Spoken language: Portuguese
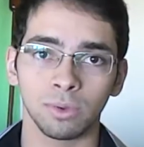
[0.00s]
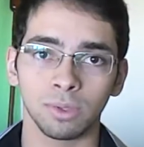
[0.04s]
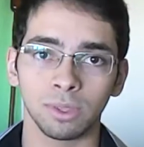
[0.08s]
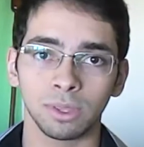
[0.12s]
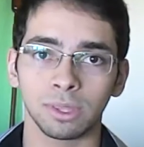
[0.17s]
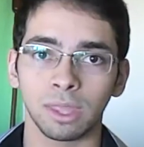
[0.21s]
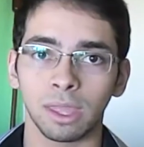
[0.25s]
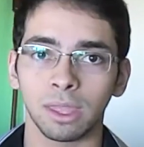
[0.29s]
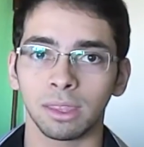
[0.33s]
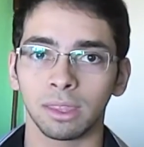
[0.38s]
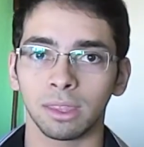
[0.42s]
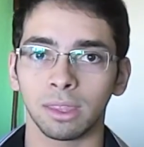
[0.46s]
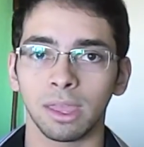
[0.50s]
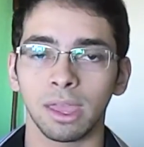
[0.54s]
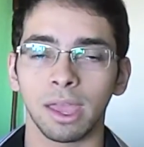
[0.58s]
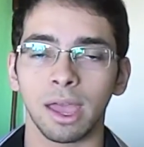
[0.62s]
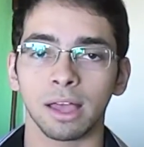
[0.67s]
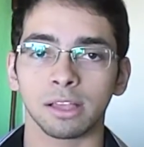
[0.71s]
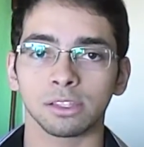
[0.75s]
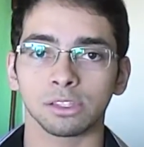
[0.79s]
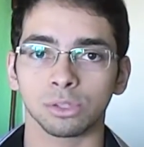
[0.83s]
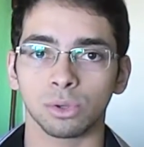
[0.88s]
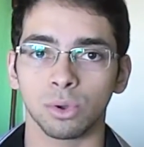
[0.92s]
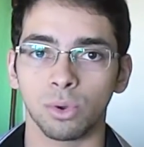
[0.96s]
não entender
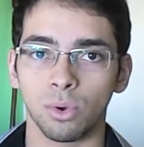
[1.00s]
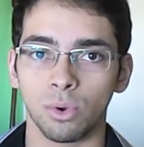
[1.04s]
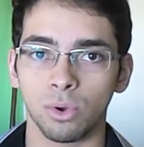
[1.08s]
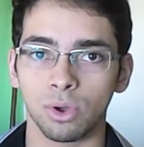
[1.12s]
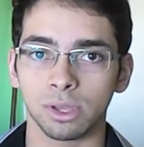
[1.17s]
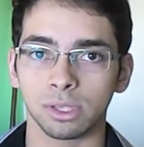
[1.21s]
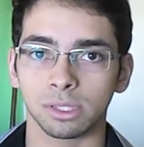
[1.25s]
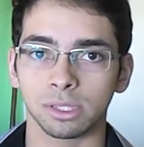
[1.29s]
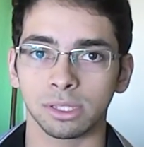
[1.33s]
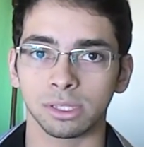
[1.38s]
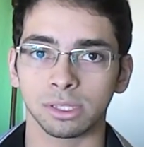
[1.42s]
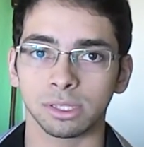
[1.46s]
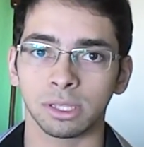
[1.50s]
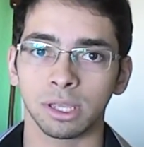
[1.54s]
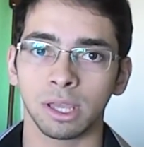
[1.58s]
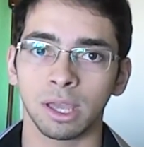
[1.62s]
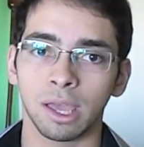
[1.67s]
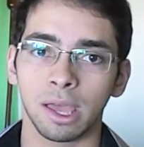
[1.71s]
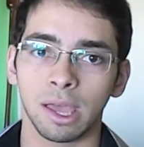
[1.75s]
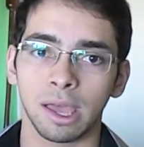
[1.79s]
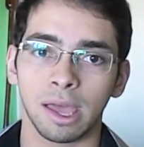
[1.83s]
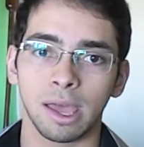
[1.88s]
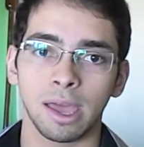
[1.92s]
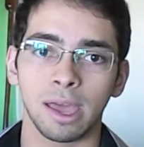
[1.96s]
as coisas,
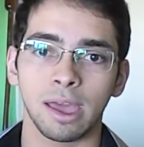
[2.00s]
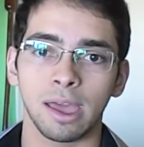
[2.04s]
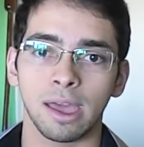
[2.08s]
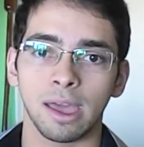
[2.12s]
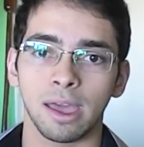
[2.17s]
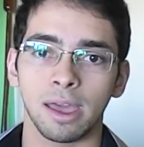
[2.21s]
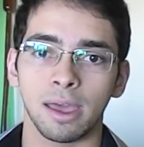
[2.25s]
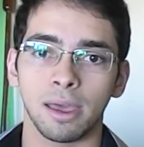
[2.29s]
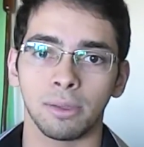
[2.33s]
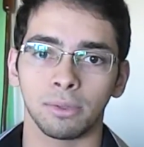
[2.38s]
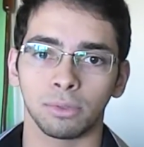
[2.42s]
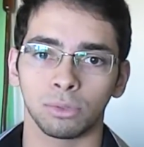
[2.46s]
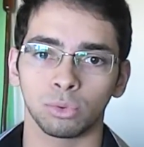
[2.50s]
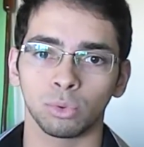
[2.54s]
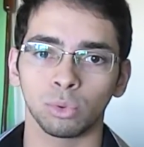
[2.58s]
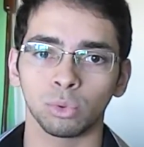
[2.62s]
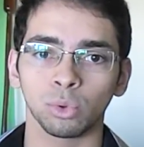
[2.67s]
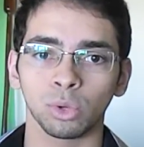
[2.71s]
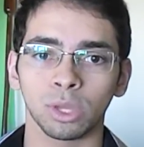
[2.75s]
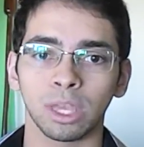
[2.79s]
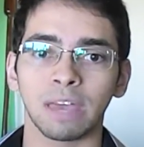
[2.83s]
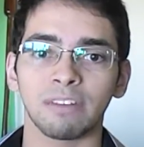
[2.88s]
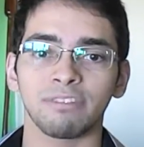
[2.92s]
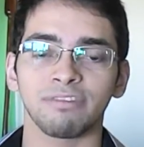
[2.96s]
é,
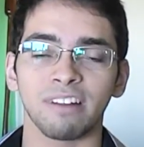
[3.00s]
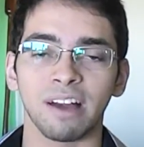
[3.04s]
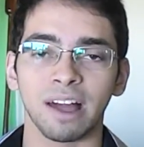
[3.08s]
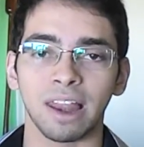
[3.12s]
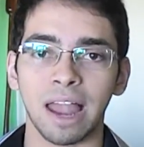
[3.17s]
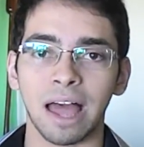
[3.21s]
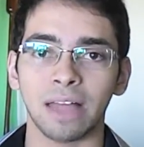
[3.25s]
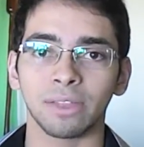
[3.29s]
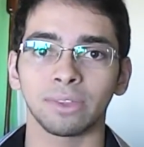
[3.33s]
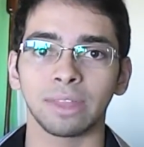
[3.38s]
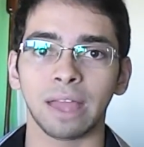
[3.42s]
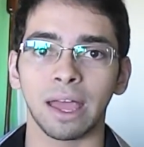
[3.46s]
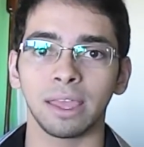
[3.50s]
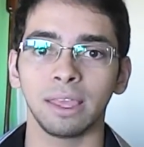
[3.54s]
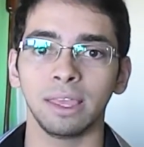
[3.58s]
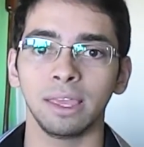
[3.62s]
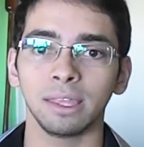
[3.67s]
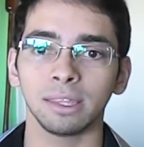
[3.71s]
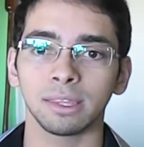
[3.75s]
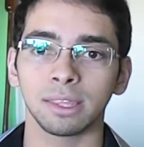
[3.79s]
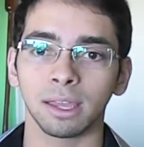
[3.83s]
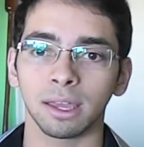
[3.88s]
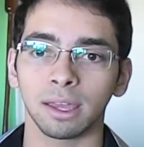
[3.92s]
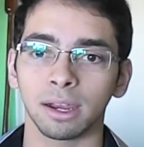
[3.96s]
tudo o que é falado na
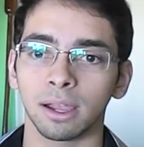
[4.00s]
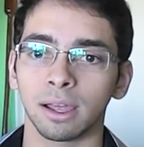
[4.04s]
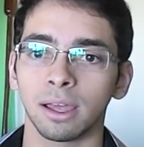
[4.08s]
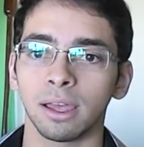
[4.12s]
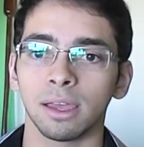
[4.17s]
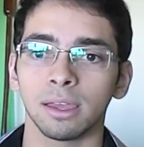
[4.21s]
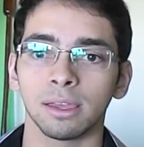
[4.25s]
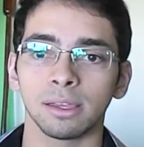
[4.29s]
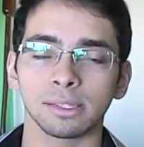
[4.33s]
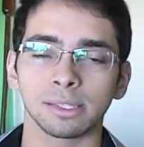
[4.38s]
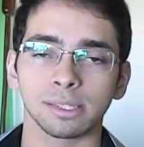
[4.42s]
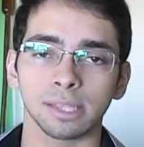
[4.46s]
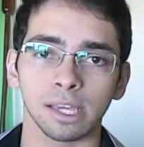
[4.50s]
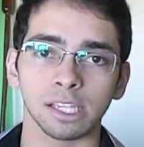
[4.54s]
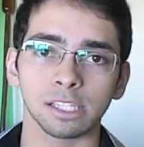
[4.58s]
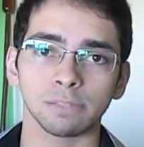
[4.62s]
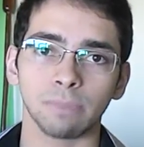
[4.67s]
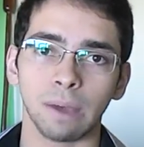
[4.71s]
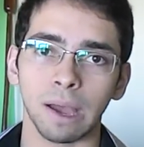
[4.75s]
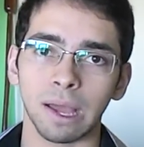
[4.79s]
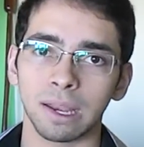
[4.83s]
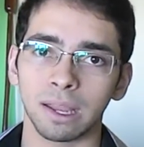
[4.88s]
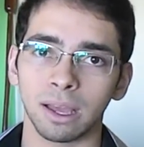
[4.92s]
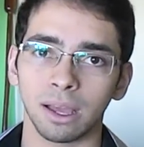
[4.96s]
íntegra, e sai
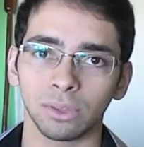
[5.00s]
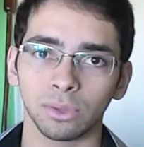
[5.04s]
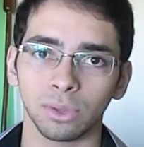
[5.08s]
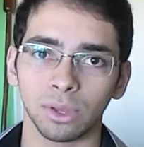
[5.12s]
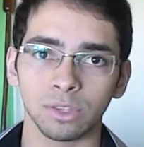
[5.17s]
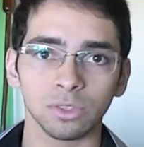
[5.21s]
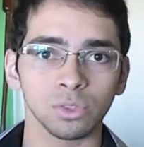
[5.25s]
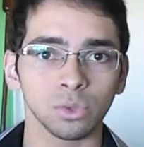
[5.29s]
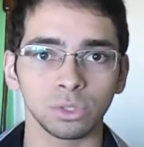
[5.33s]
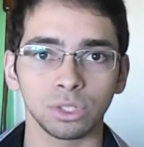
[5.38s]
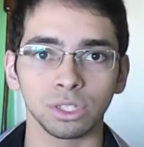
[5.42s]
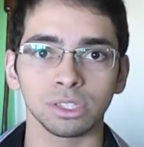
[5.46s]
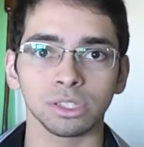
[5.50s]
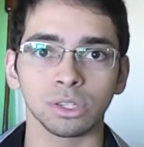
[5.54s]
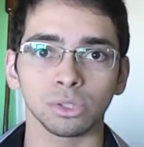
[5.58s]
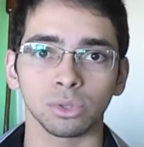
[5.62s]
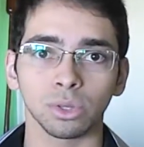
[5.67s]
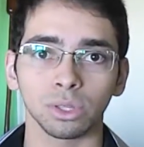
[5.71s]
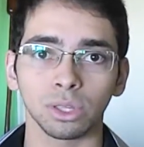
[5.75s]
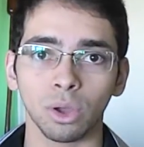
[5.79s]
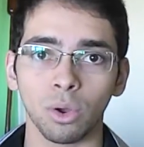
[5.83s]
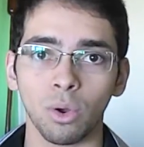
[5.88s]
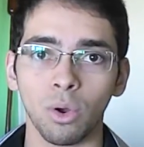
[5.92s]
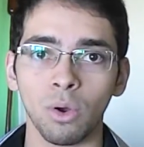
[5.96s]
espalhando a notícia
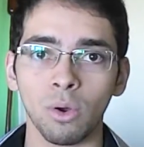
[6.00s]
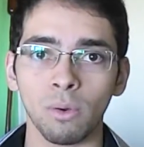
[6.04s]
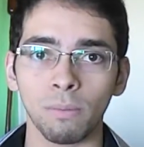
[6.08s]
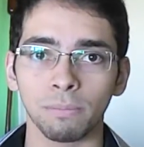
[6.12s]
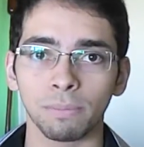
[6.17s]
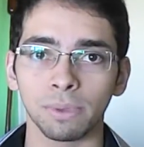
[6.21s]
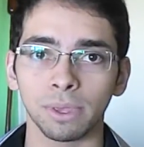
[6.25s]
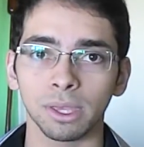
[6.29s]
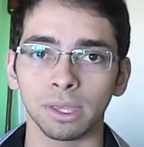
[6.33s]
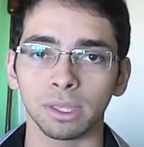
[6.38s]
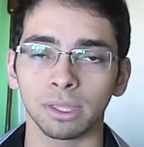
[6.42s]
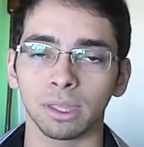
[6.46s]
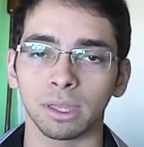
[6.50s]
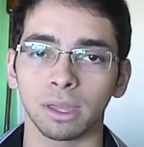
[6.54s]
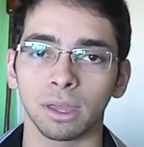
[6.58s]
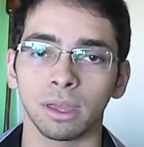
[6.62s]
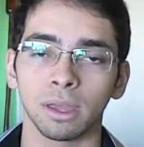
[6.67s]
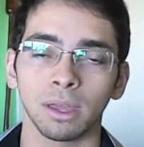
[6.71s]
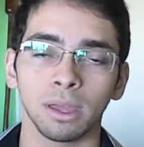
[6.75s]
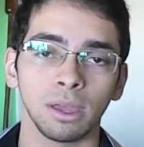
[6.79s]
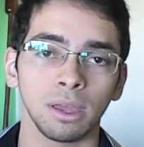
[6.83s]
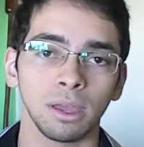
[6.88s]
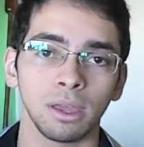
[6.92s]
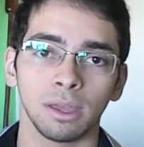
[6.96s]
toda
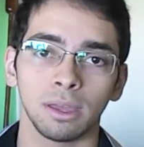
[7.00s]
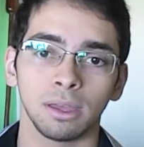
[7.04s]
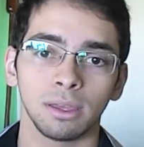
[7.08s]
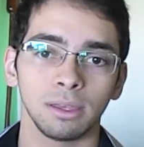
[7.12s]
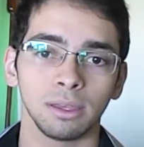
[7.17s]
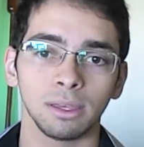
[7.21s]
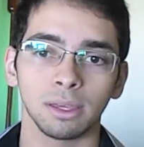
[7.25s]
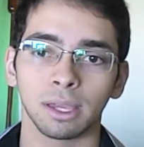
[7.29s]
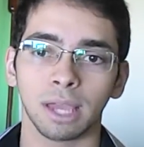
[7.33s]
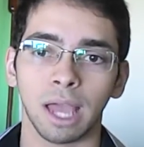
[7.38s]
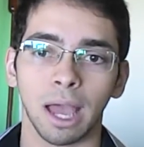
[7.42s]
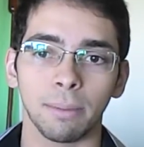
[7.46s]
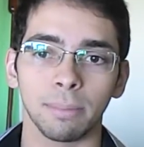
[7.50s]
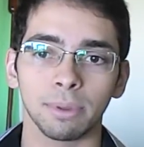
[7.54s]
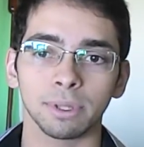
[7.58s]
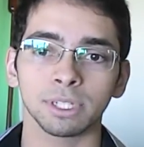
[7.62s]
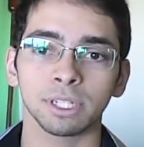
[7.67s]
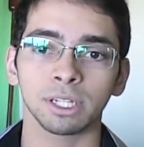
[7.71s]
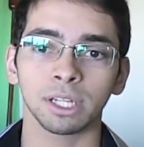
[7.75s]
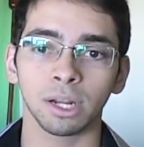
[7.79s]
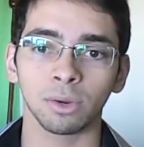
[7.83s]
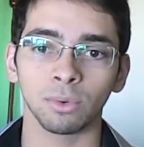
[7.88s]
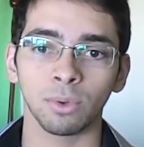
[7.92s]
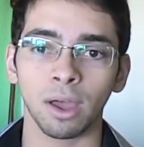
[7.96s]
corrompida e acaba
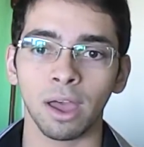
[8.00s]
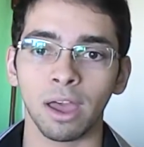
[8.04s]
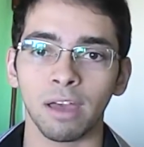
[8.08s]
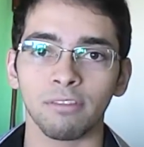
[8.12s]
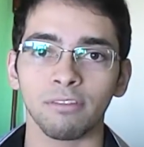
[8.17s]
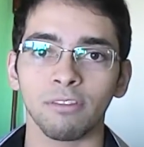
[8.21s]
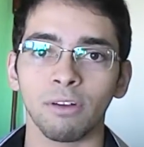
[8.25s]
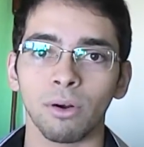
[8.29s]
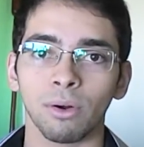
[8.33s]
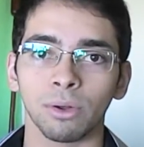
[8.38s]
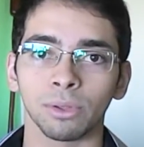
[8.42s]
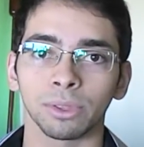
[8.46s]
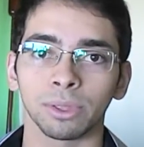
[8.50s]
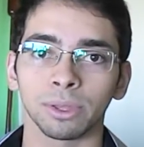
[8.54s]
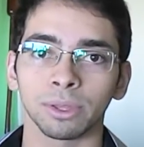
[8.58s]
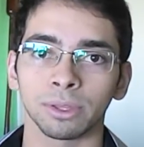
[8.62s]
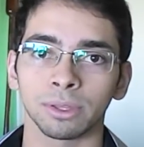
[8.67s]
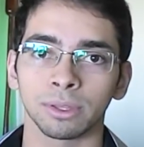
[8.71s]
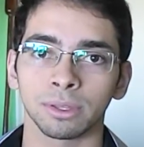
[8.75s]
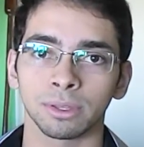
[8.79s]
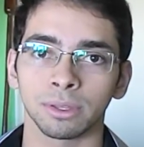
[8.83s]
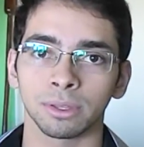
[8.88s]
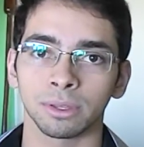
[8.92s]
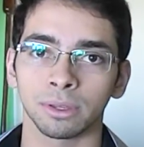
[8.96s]
gerando uma
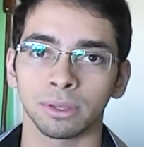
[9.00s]
revolta.